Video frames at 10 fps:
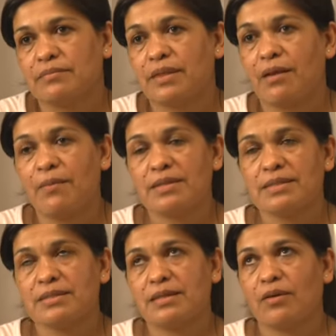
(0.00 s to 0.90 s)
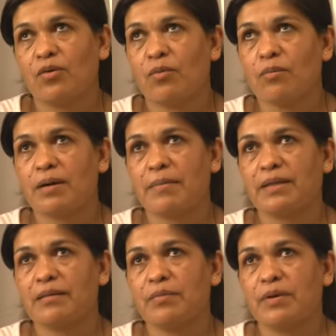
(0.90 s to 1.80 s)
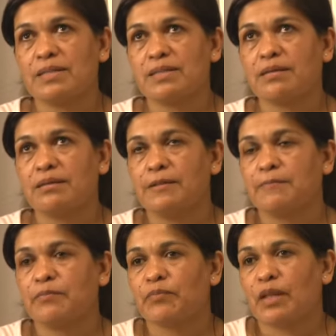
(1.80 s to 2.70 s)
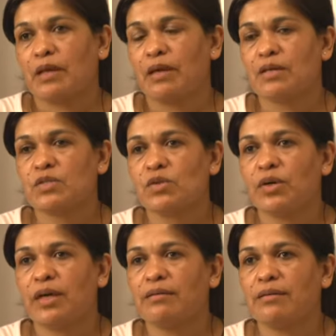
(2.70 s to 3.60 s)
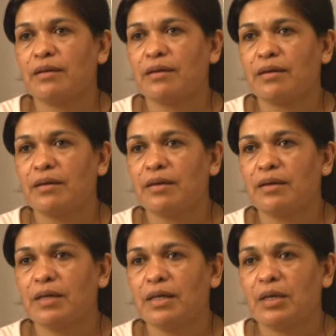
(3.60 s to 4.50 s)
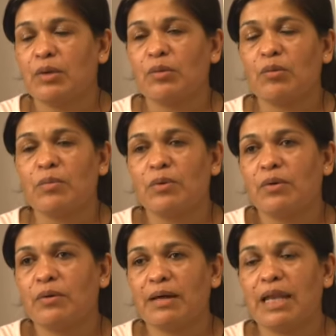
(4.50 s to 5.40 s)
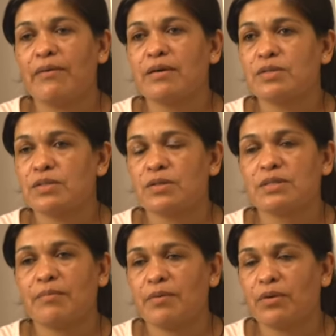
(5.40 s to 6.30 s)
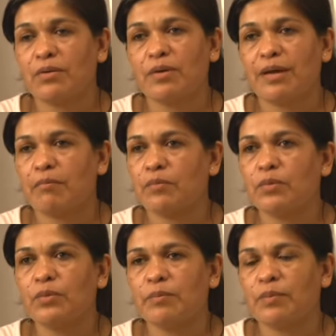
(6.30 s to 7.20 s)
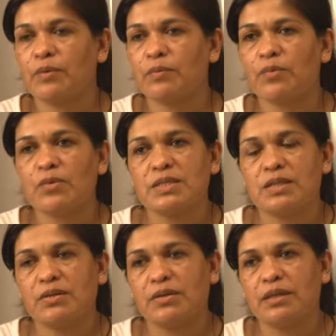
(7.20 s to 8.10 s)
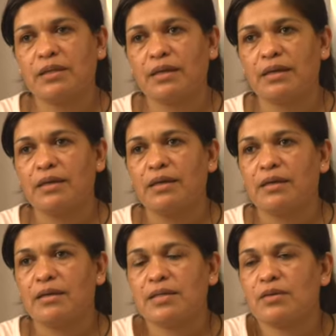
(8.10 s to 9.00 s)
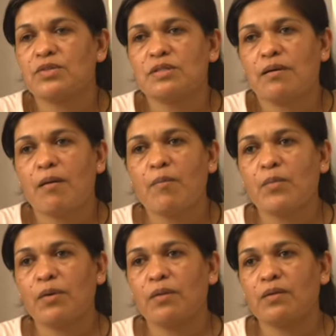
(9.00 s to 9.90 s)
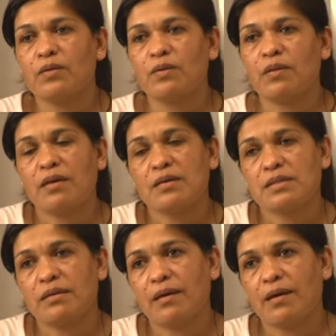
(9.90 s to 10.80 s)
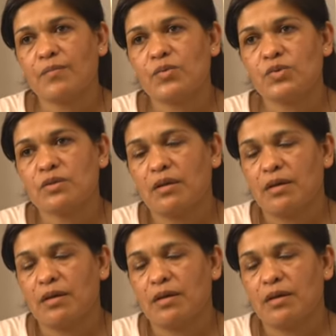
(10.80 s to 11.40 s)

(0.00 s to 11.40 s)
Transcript: Tal vez como mamá te pueda decir que soy este un poco alabanciosa, pero no, era muy, pero muy señorita. Eso lo llevaba muy dentro de ella, digamos.